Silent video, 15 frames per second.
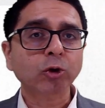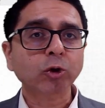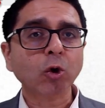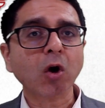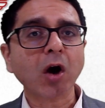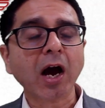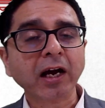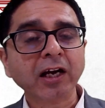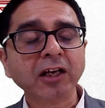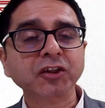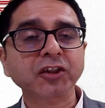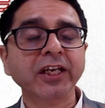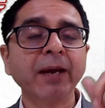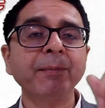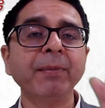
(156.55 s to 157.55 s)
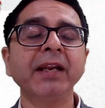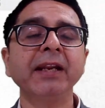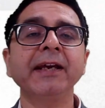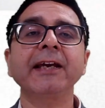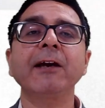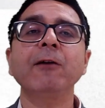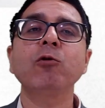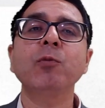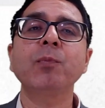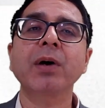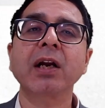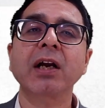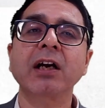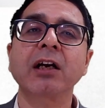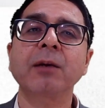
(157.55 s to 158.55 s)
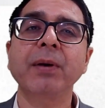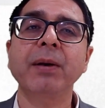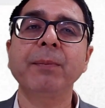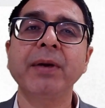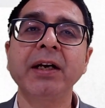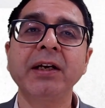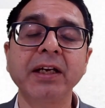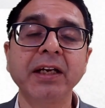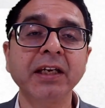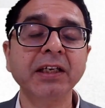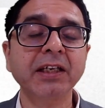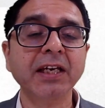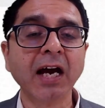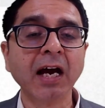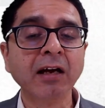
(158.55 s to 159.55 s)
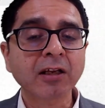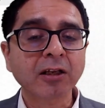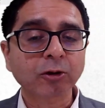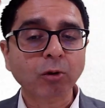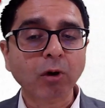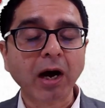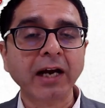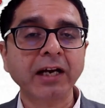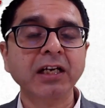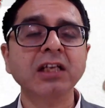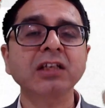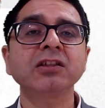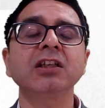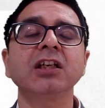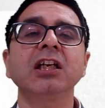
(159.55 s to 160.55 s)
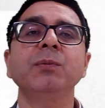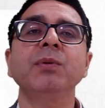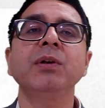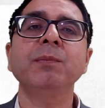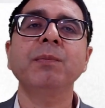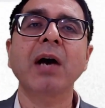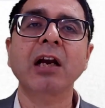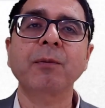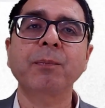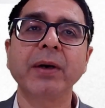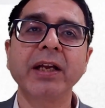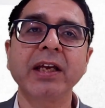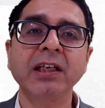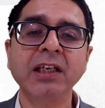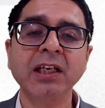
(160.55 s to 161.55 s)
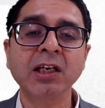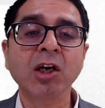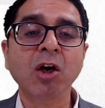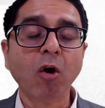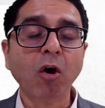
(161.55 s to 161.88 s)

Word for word: तो अगर छह महीने के ऊपर अगर पेमेंट नहीं किया तो आईटीसी की भी मार पड़ेगी